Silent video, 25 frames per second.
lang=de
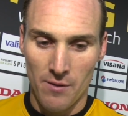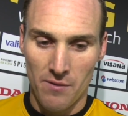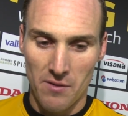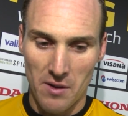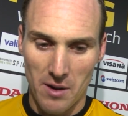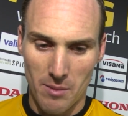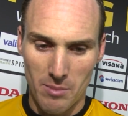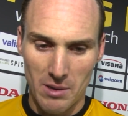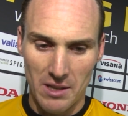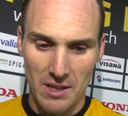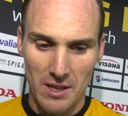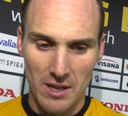
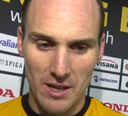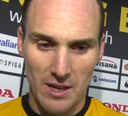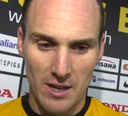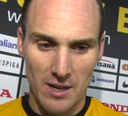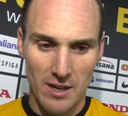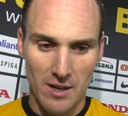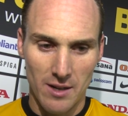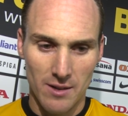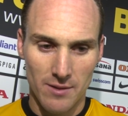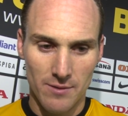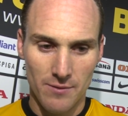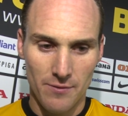Wir haben
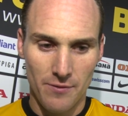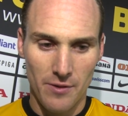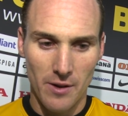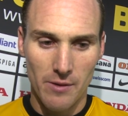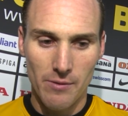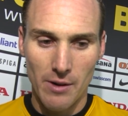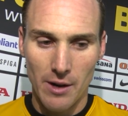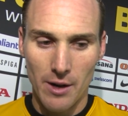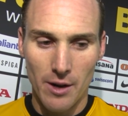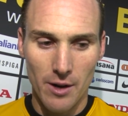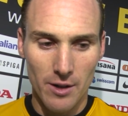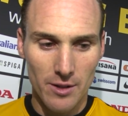äh,
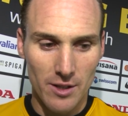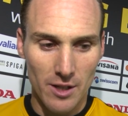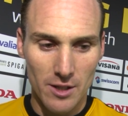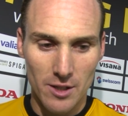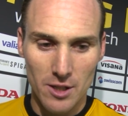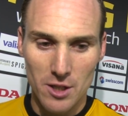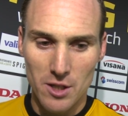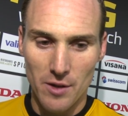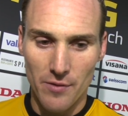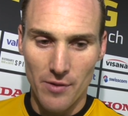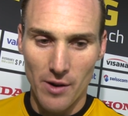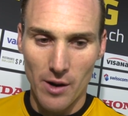viel weniger
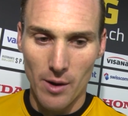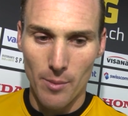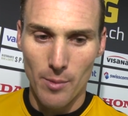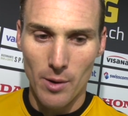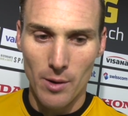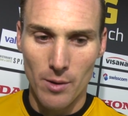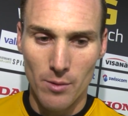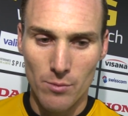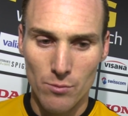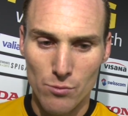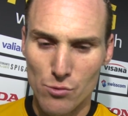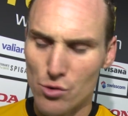technische Fehler
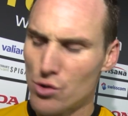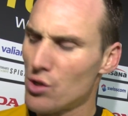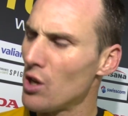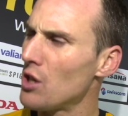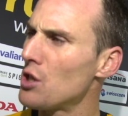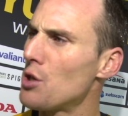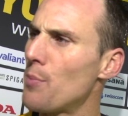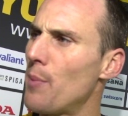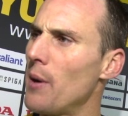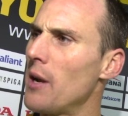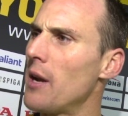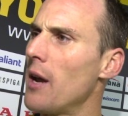in
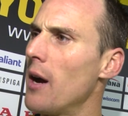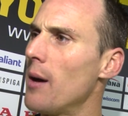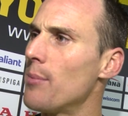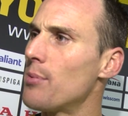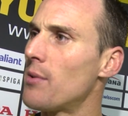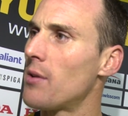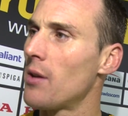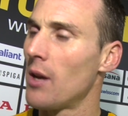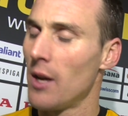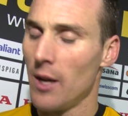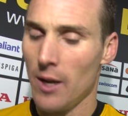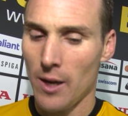unserem Spiel
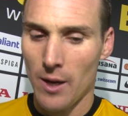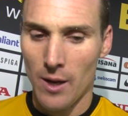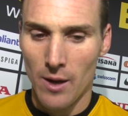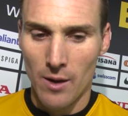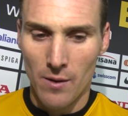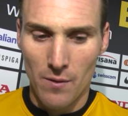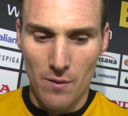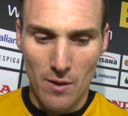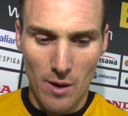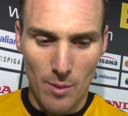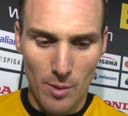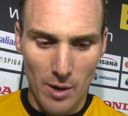gehabt.
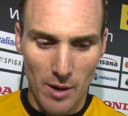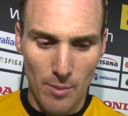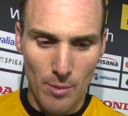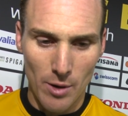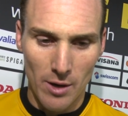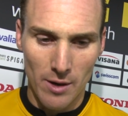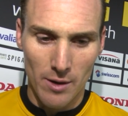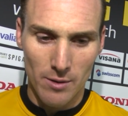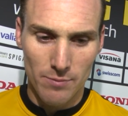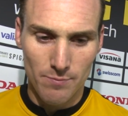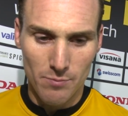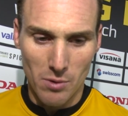Wir haben
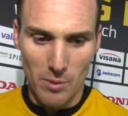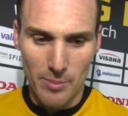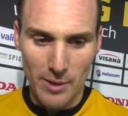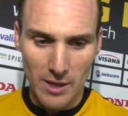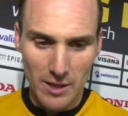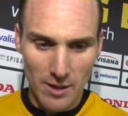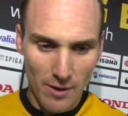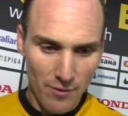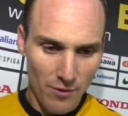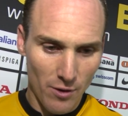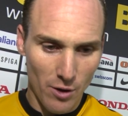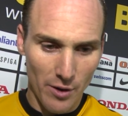immer
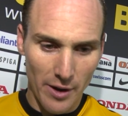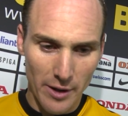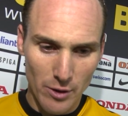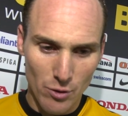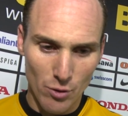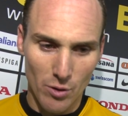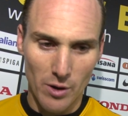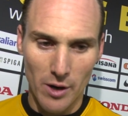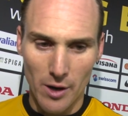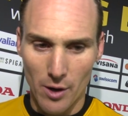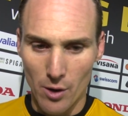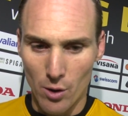probiert, nach vorne
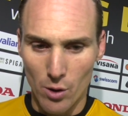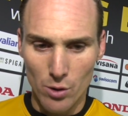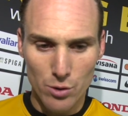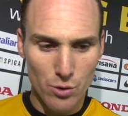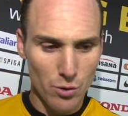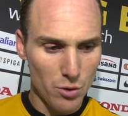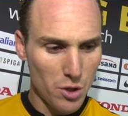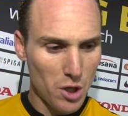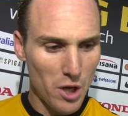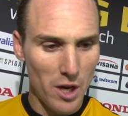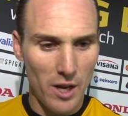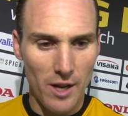zu gehen,
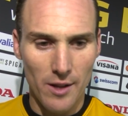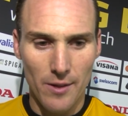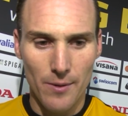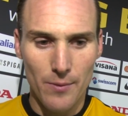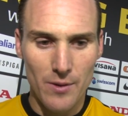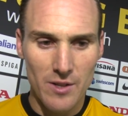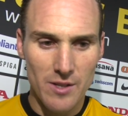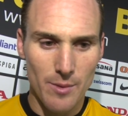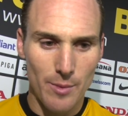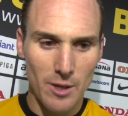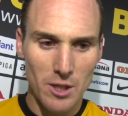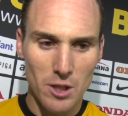hochzustehen,
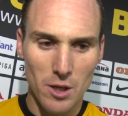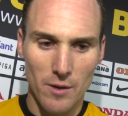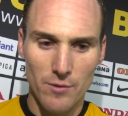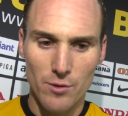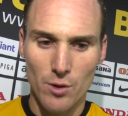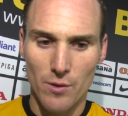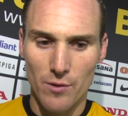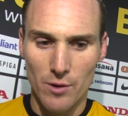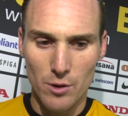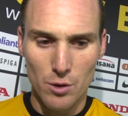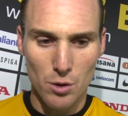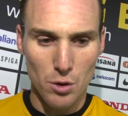diese Mannschaft
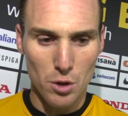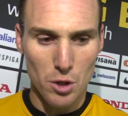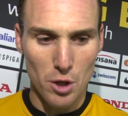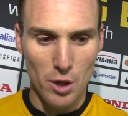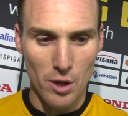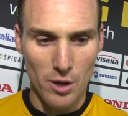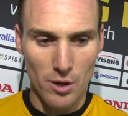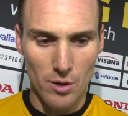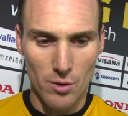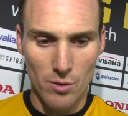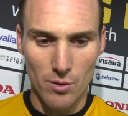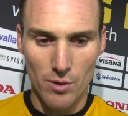sofort zu
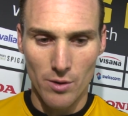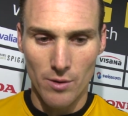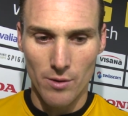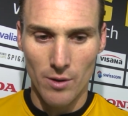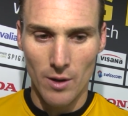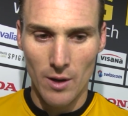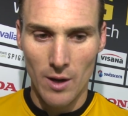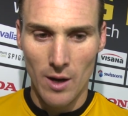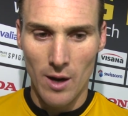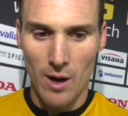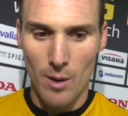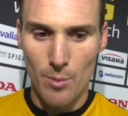stören und
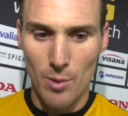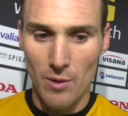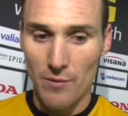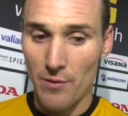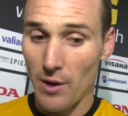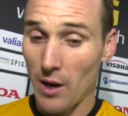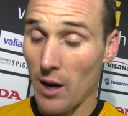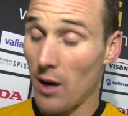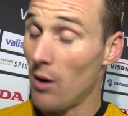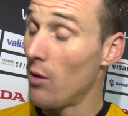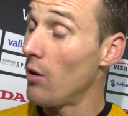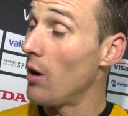haben
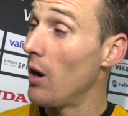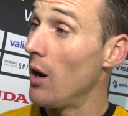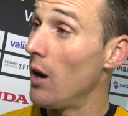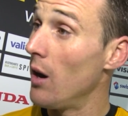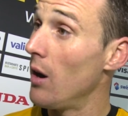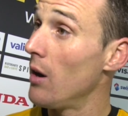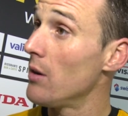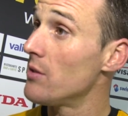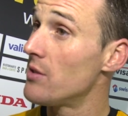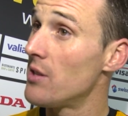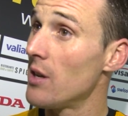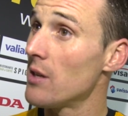wir auch
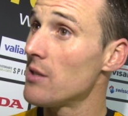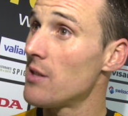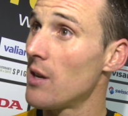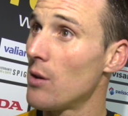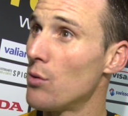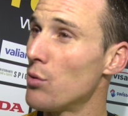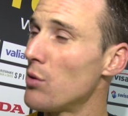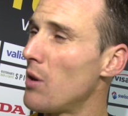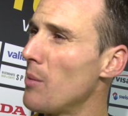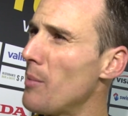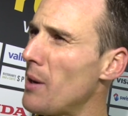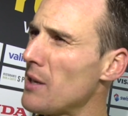sehr, sehr
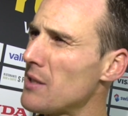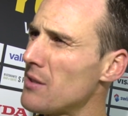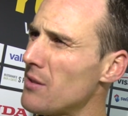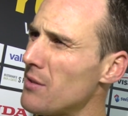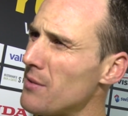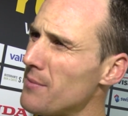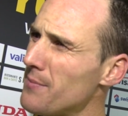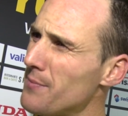gut gemacht.